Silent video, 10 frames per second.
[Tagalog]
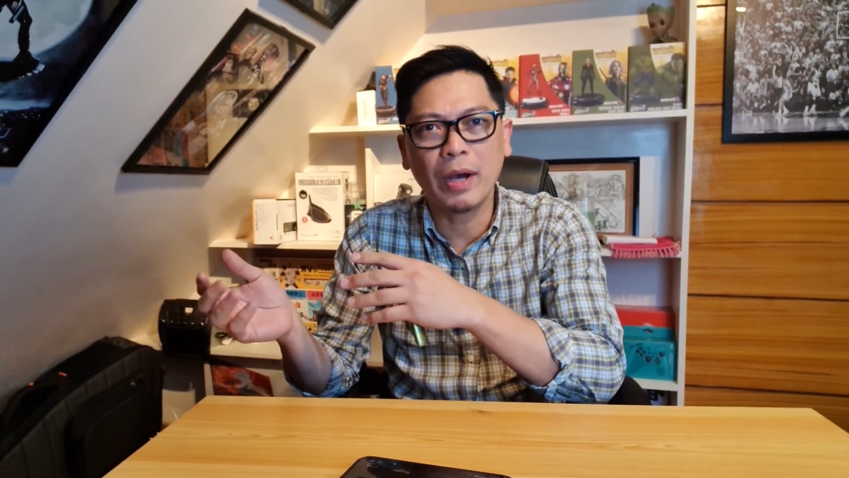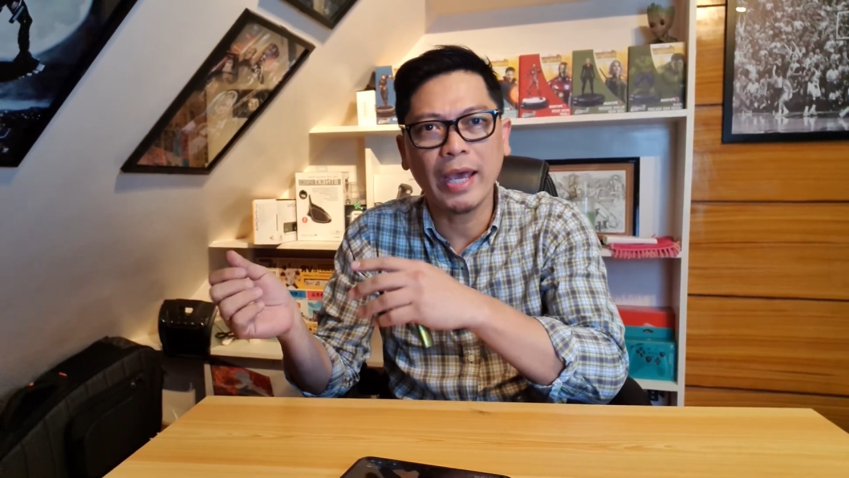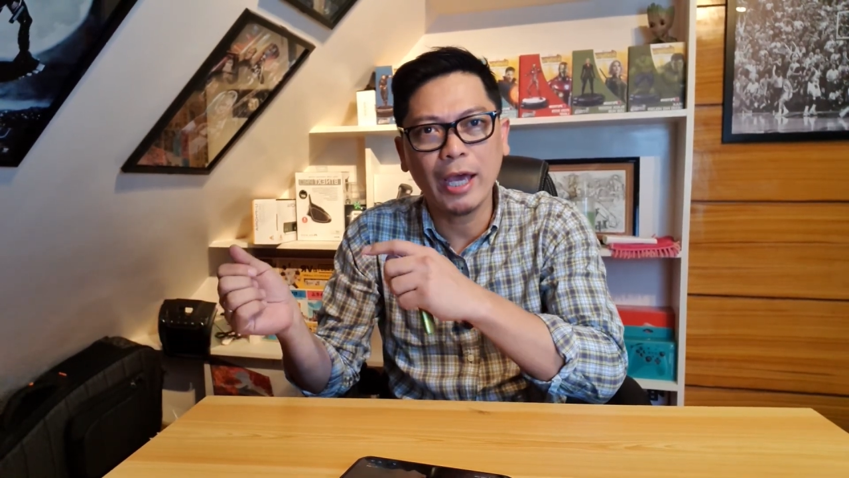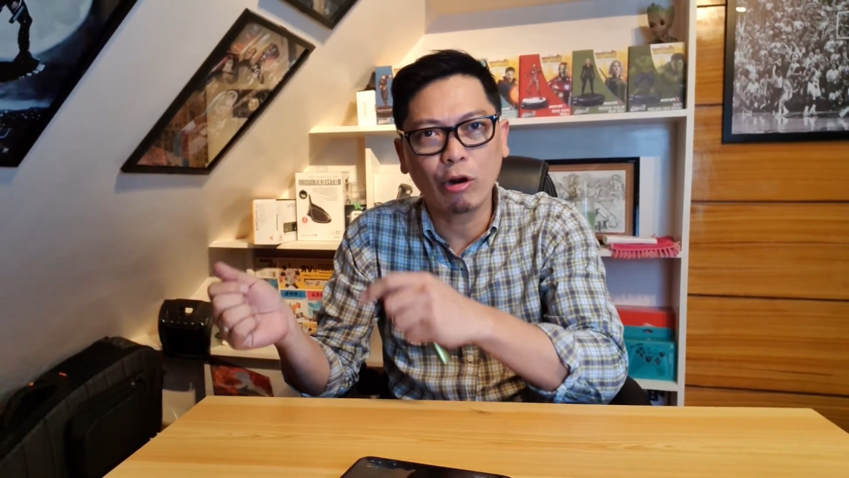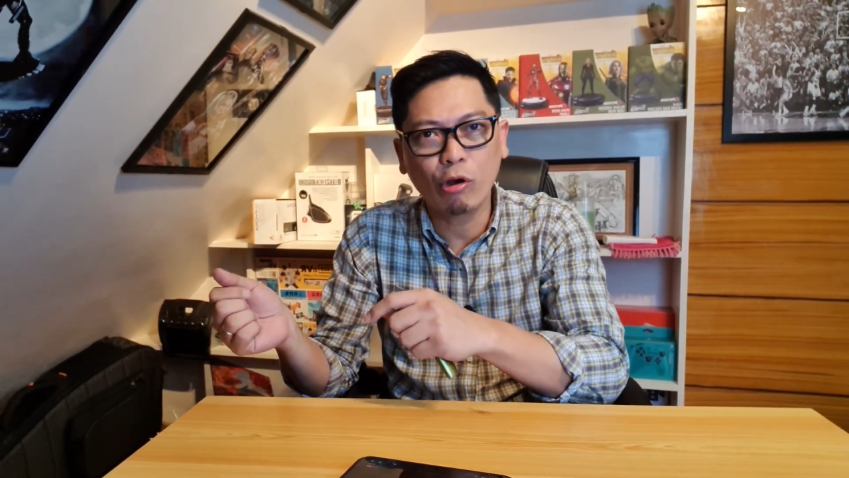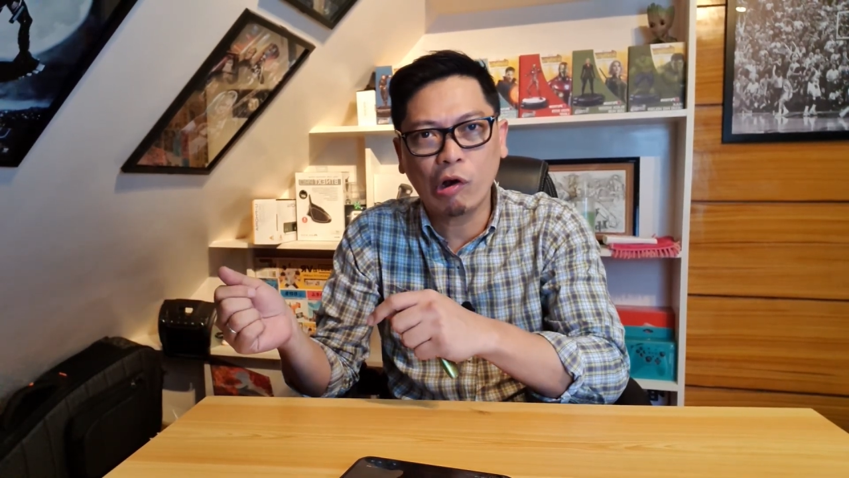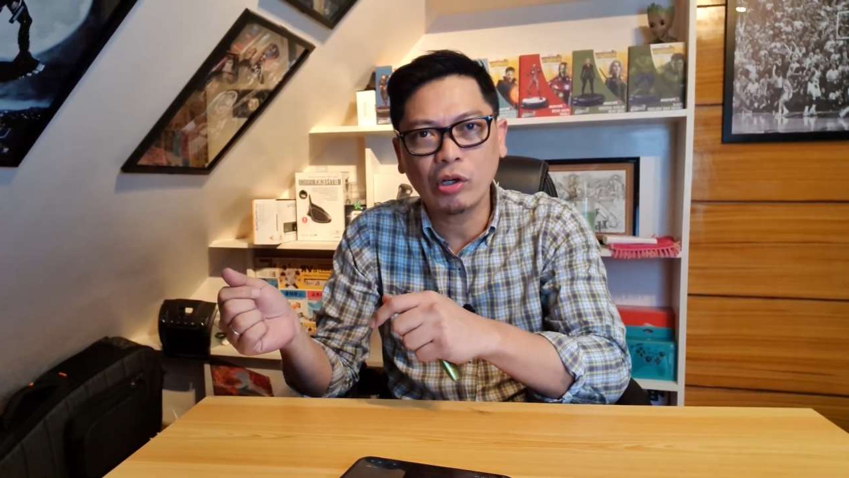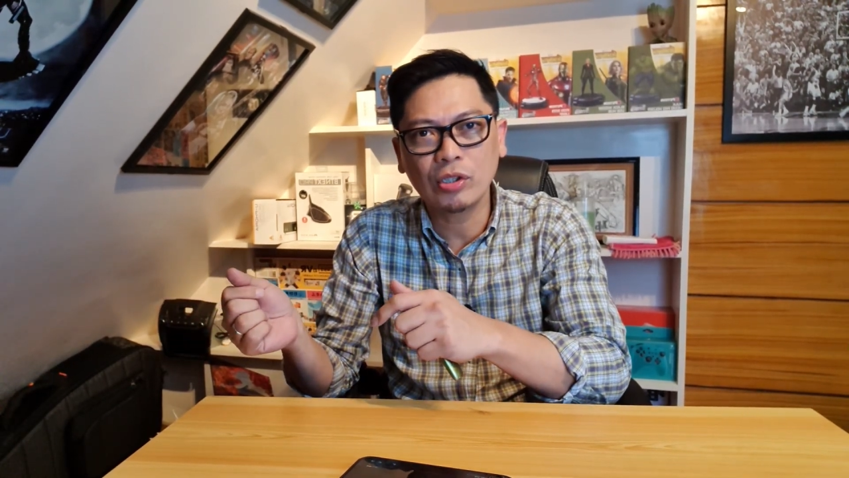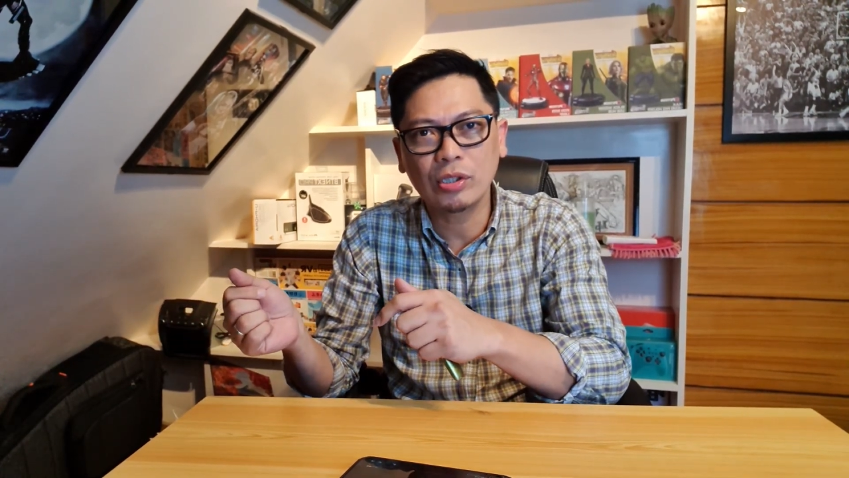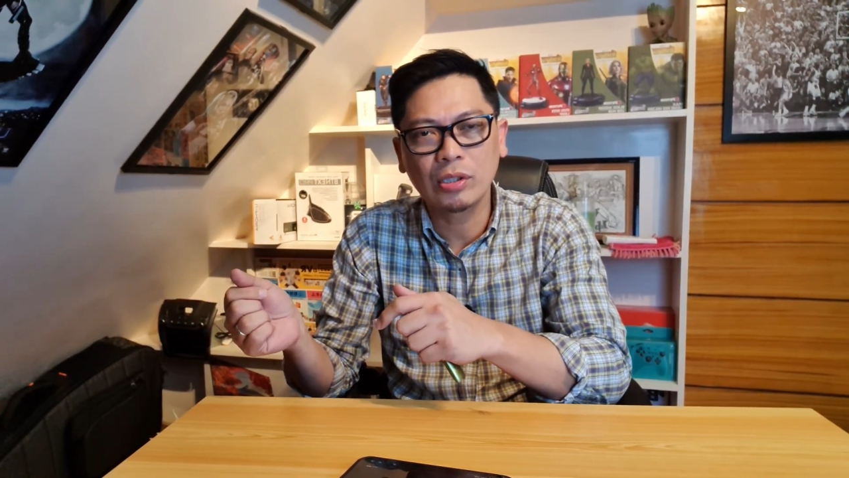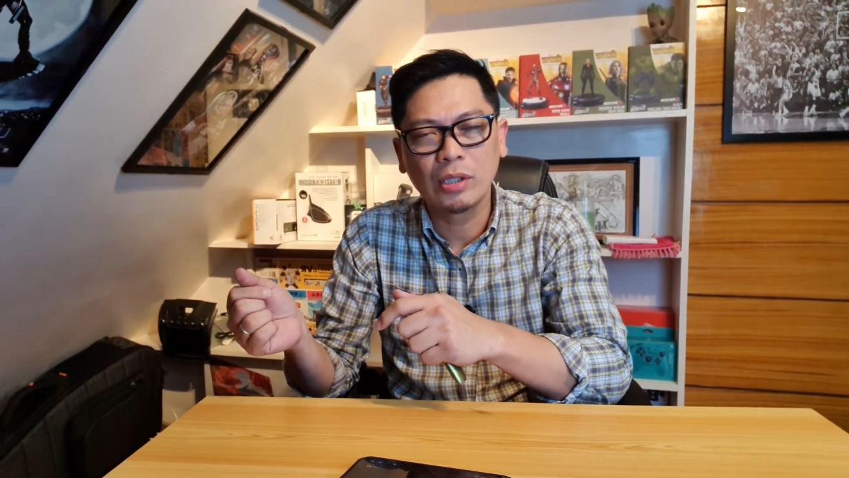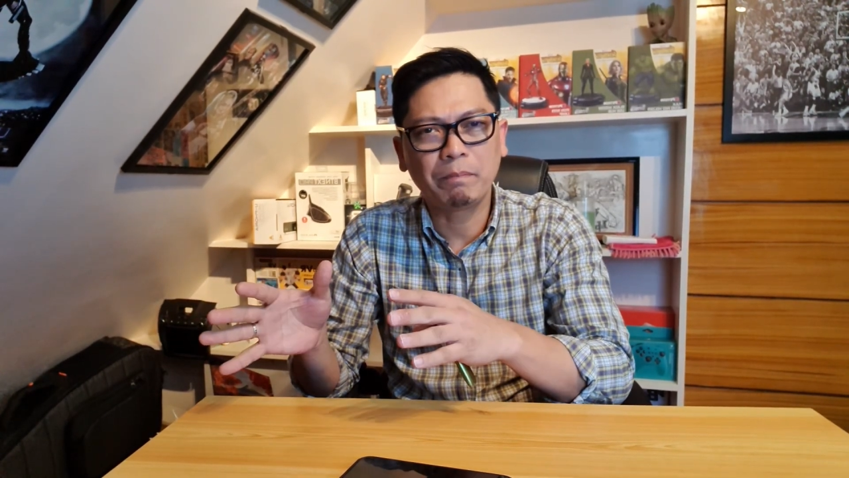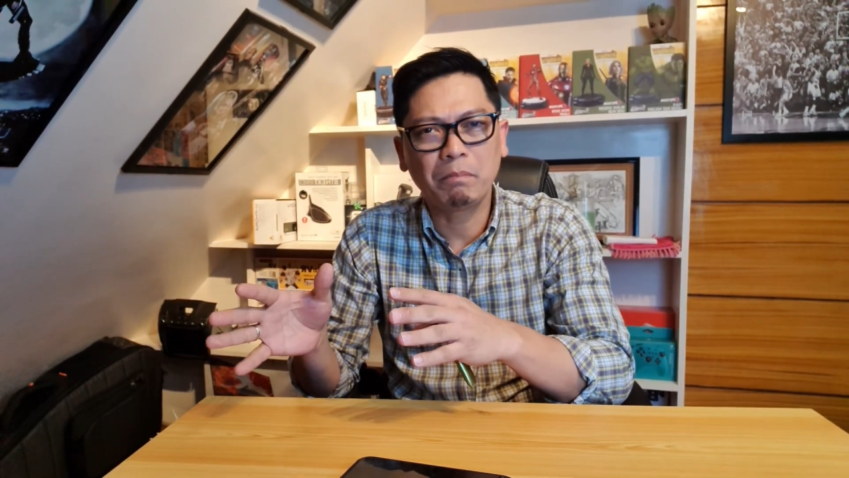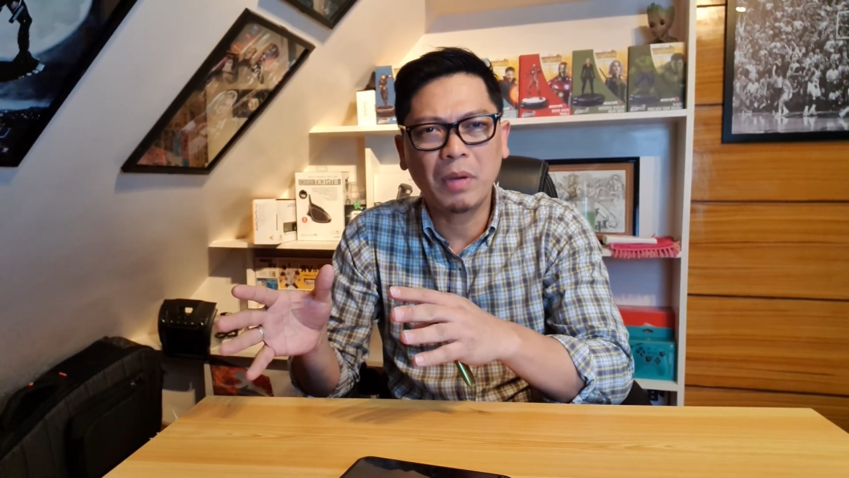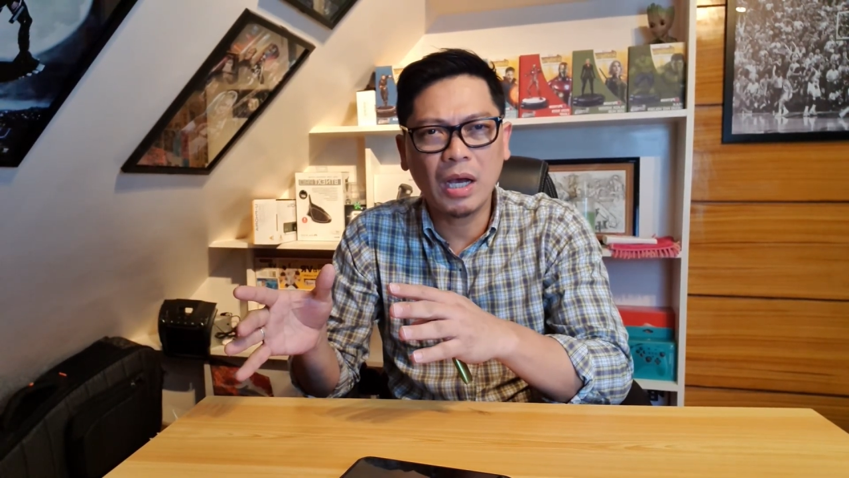yung mga Aerox,
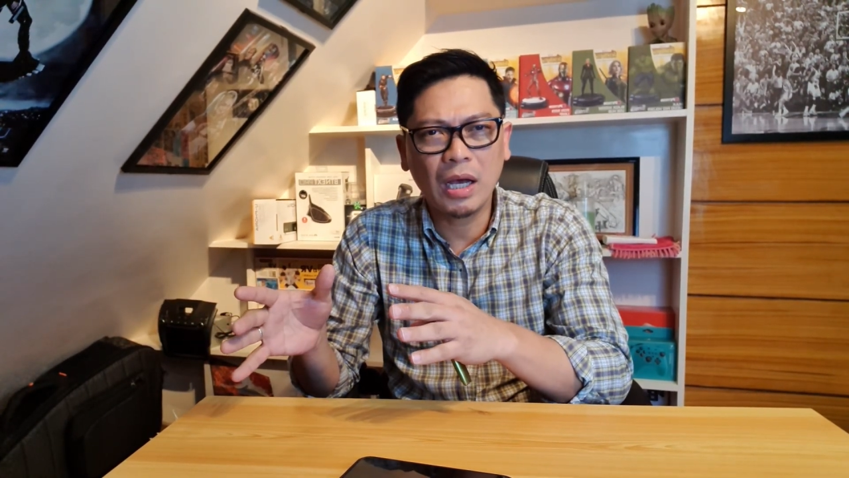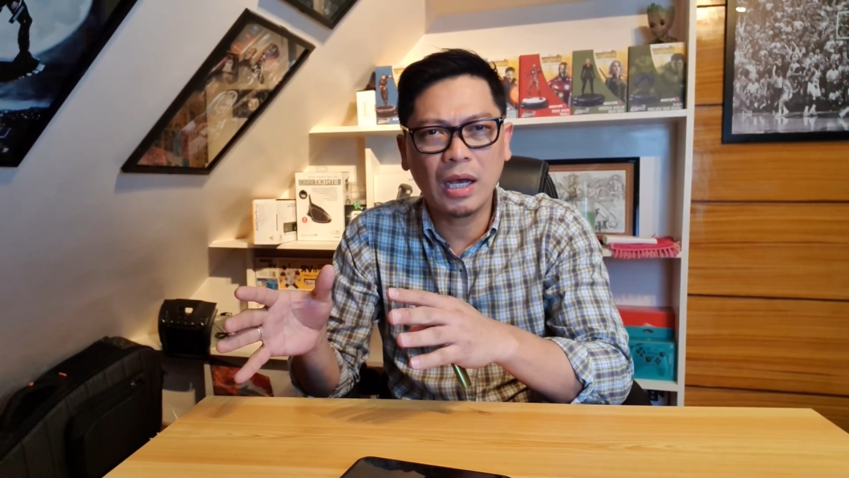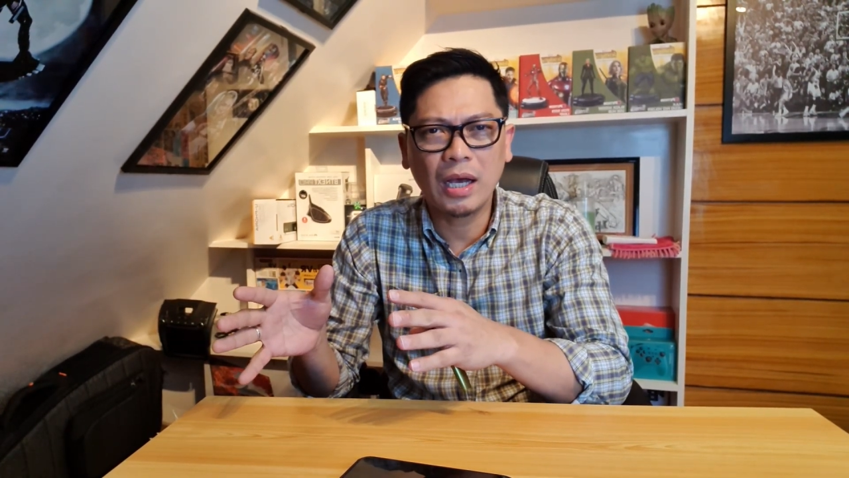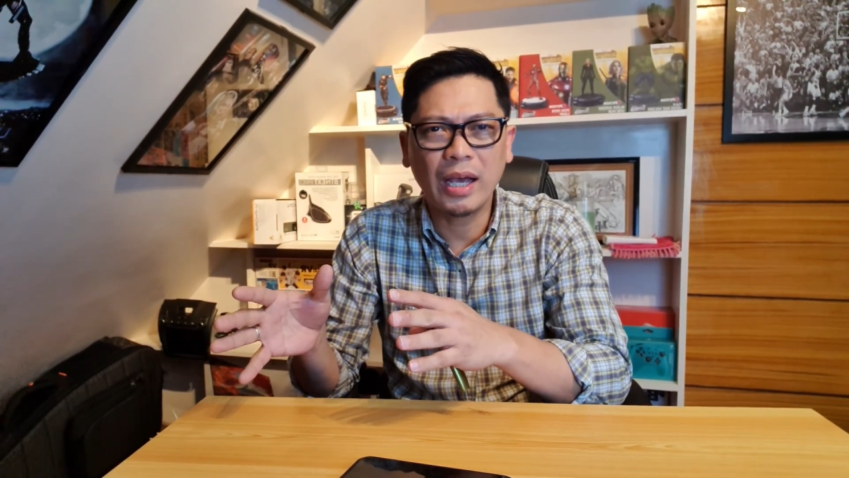um, mga